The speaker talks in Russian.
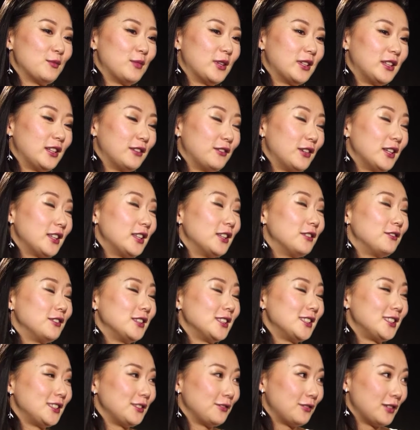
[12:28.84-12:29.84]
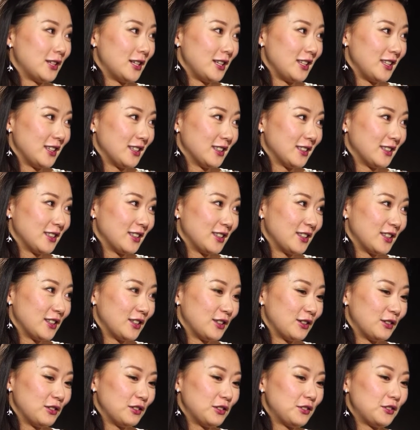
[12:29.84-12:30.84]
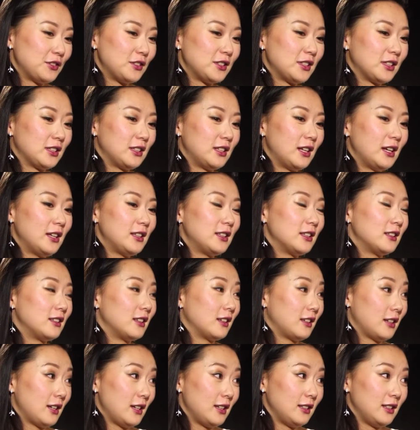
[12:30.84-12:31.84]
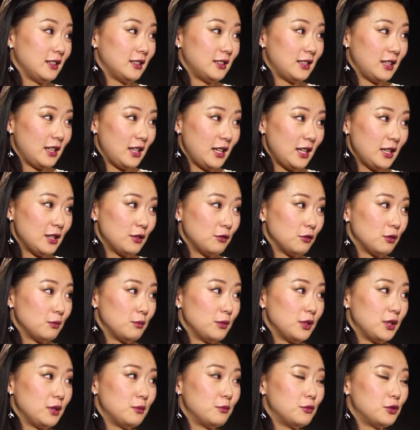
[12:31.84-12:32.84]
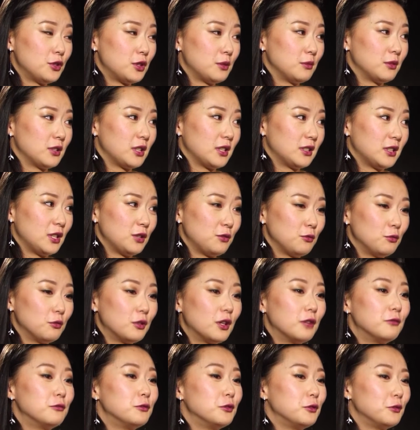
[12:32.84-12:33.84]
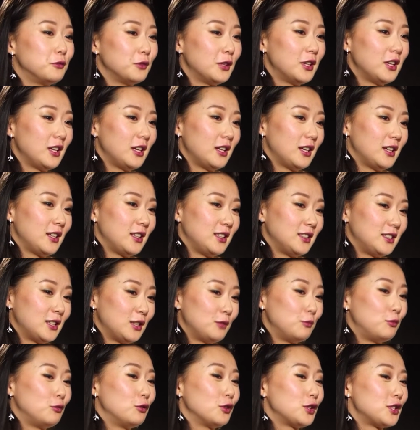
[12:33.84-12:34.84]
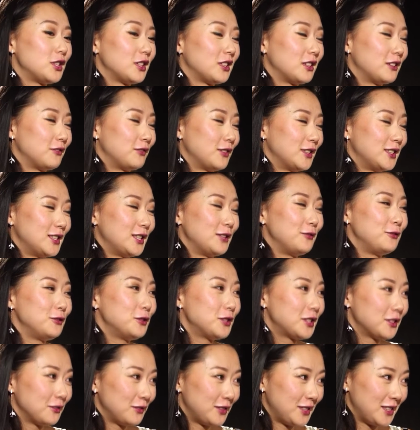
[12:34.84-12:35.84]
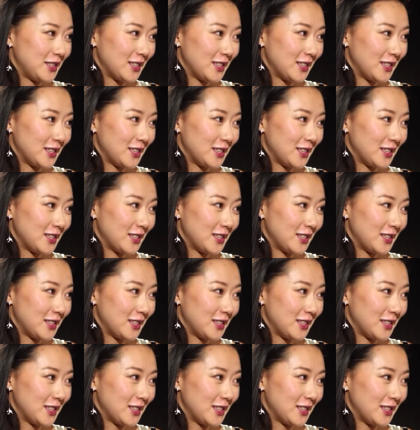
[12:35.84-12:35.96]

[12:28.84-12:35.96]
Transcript: подавать на фестивали, то есть всегда это такая лотерея. Тут мы не можем сказать, у кого из отборщиков отзовется в